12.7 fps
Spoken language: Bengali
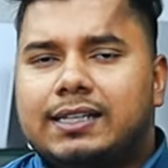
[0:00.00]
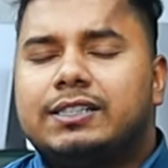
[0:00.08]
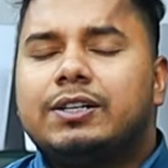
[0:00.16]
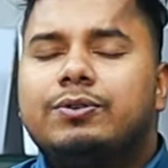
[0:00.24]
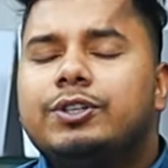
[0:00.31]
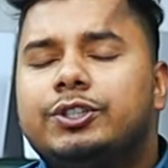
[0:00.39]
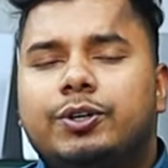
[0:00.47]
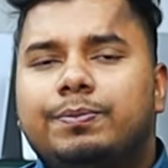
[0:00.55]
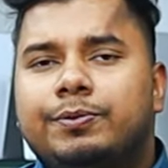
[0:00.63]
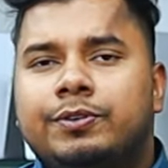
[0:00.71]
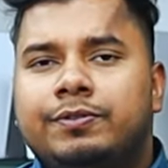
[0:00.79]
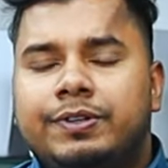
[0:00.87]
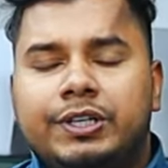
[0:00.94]
আশা করি
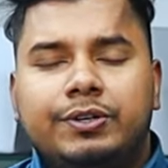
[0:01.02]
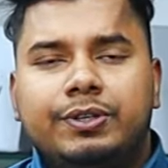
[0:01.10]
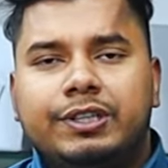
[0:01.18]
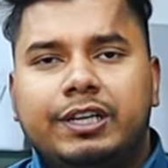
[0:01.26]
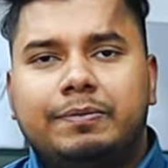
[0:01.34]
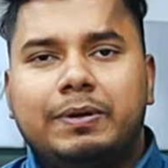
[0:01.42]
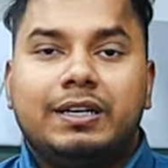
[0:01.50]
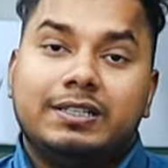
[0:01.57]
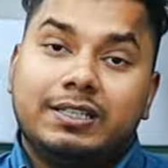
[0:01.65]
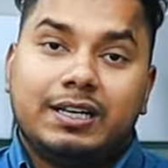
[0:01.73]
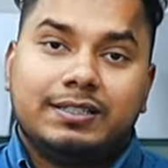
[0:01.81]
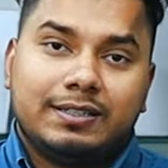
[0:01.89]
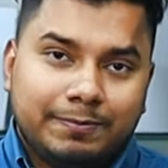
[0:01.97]
সম্পূর্ণ ভিডিওটি দেখবেন আর
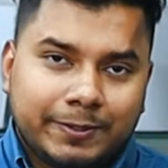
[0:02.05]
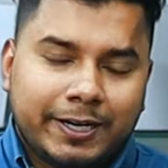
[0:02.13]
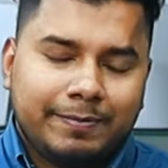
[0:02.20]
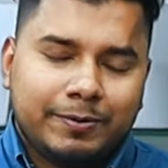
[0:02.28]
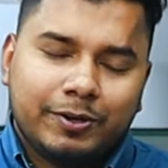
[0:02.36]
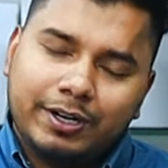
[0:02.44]
যারা সাবস্ক্রাইব